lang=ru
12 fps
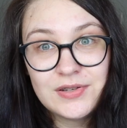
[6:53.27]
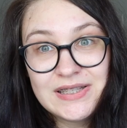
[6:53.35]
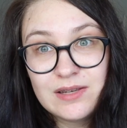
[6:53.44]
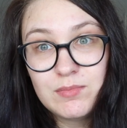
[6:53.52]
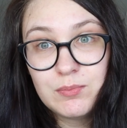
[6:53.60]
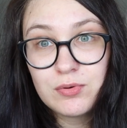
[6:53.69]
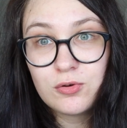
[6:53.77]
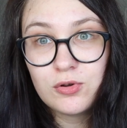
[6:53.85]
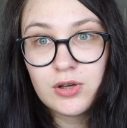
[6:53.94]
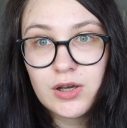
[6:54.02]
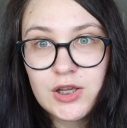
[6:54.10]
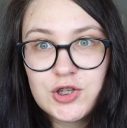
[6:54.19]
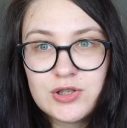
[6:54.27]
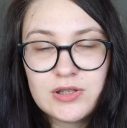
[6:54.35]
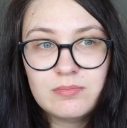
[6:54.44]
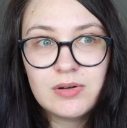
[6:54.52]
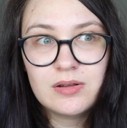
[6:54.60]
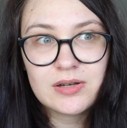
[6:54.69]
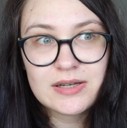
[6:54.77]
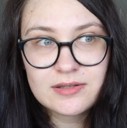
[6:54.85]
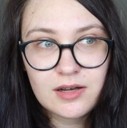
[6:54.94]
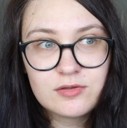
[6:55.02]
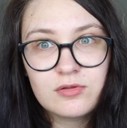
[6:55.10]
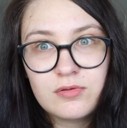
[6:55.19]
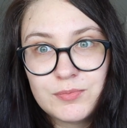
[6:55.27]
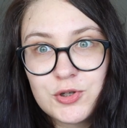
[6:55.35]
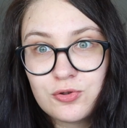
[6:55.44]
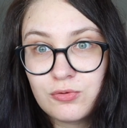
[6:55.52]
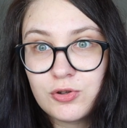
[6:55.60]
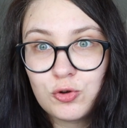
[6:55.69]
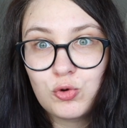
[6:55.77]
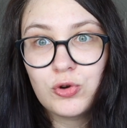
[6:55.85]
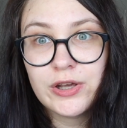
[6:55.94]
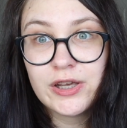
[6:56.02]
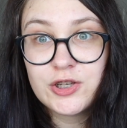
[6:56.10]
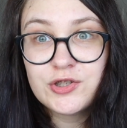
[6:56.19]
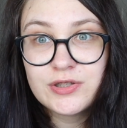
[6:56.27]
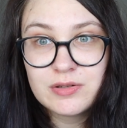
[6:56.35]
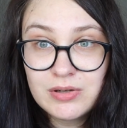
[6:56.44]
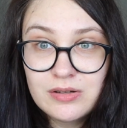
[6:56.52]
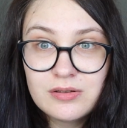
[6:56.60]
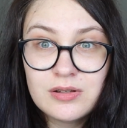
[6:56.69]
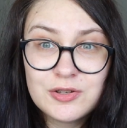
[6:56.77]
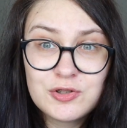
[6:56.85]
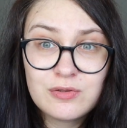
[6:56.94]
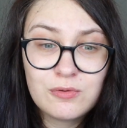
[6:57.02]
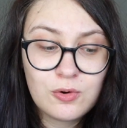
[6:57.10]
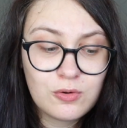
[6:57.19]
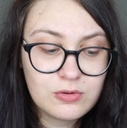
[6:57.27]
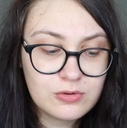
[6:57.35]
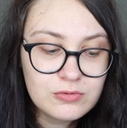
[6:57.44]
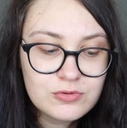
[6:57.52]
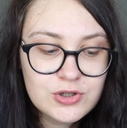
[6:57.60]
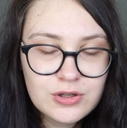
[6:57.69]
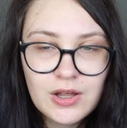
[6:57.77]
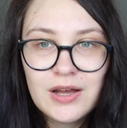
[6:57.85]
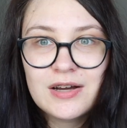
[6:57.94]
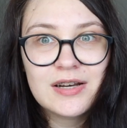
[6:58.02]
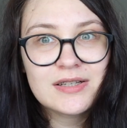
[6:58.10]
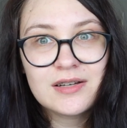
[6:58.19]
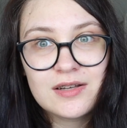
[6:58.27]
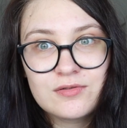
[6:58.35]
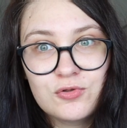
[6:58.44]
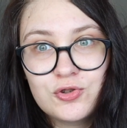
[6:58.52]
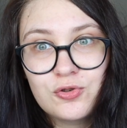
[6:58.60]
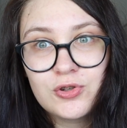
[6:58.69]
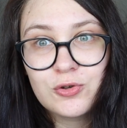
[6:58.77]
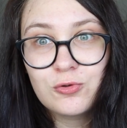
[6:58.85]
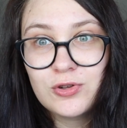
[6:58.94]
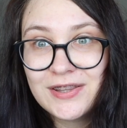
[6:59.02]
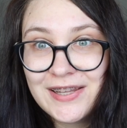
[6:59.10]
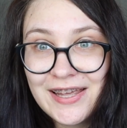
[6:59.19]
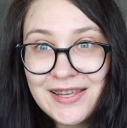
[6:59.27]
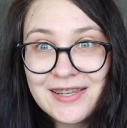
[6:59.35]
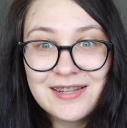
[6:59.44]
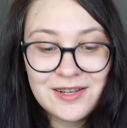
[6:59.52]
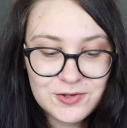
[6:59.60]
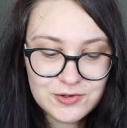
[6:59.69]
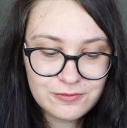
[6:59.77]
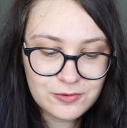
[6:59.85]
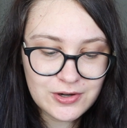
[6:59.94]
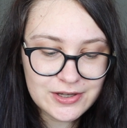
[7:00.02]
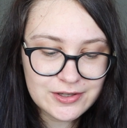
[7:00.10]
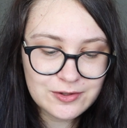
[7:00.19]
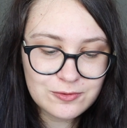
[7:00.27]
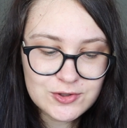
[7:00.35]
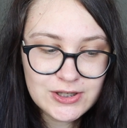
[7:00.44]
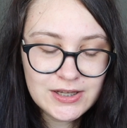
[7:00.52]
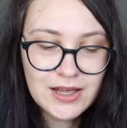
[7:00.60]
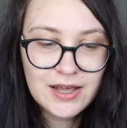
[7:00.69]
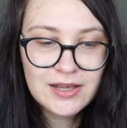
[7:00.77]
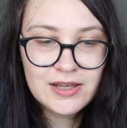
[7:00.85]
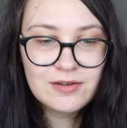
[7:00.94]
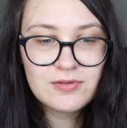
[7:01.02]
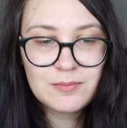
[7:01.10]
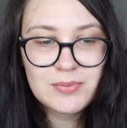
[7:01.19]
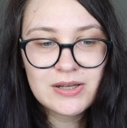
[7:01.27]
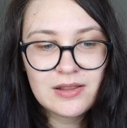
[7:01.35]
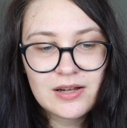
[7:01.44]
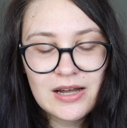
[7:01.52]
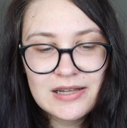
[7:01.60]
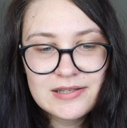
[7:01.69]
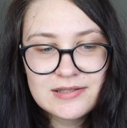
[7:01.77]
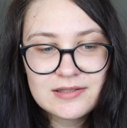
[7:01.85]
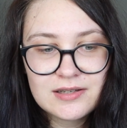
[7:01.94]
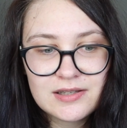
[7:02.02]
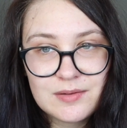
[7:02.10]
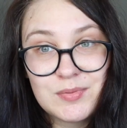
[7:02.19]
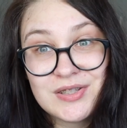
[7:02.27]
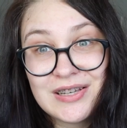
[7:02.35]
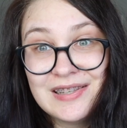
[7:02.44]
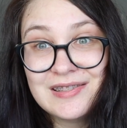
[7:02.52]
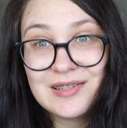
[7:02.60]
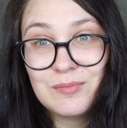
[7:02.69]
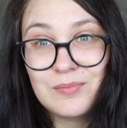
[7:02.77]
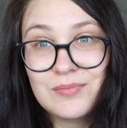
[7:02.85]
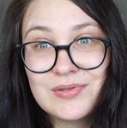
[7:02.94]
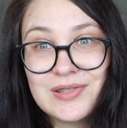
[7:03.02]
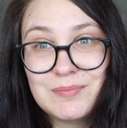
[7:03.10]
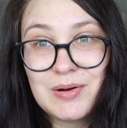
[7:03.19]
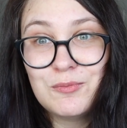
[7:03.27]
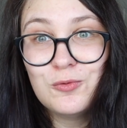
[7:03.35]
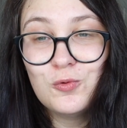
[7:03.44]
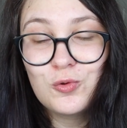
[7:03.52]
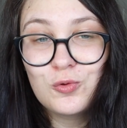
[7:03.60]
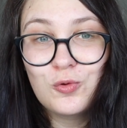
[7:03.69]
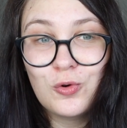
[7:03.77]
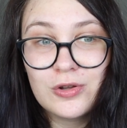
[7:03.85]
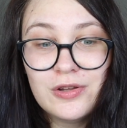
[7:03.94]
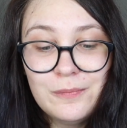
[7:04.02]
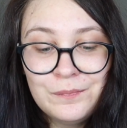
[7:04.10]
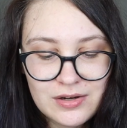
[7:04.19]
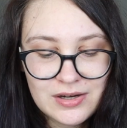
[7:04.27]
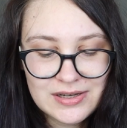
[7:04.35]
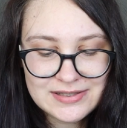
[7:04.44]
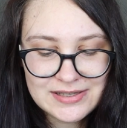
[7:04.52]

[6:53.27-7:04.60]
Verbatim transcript: В теме про HTML рассказывают вообще, что такое HTML, для чего он нужен, рассказывают, что такое теги, для чего они нужны, и вам предлагается написать сам, самому код, а,